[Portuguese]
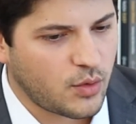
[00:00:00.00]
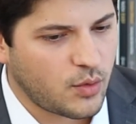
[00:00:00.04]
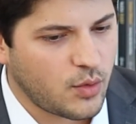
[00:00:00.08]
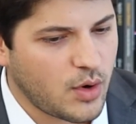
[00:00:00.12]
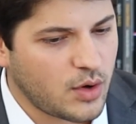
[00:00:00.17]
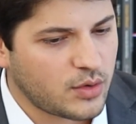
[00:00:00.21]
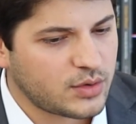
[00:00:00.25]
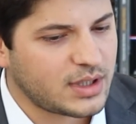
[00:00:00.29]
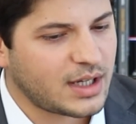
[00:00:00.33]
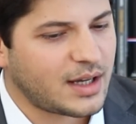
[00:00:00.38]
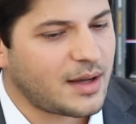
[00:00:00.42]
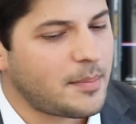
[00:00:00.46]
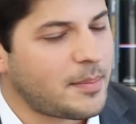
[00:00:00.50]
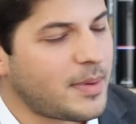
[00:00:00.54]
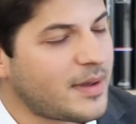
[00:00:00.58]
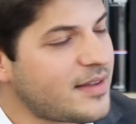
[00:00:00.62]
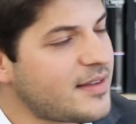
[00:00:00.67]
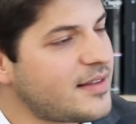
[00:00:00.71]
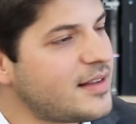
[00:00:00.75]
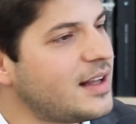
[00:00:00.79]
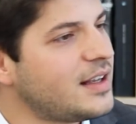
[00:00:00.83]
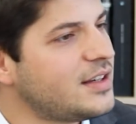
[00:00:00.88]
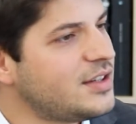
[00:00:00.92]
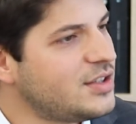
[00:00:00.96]
com alta
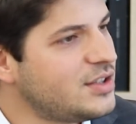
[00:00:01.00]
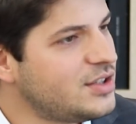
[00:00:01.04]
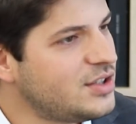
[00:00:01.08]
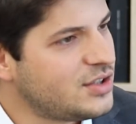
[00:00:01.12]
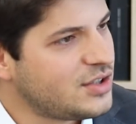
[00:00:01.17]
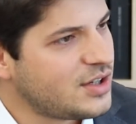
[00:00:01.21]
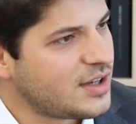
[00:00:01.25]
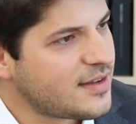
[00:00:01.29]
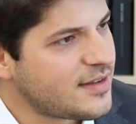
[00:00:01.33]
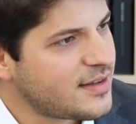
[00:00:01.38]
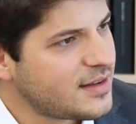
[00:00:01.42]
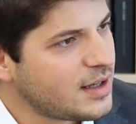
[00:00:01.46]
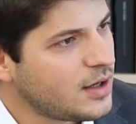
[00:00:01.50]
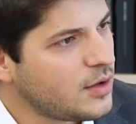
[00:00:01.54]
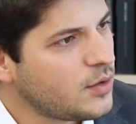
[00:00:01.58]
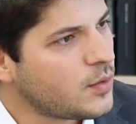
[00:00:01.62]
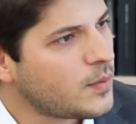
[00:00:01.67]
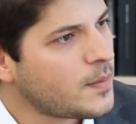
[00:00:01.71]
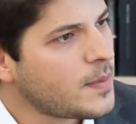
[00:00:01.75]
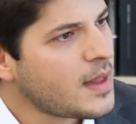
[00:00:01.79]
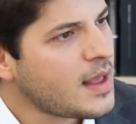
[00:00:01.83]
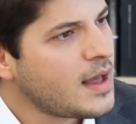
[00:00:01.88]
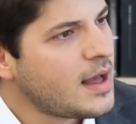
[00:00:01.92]
capacidade de gestão,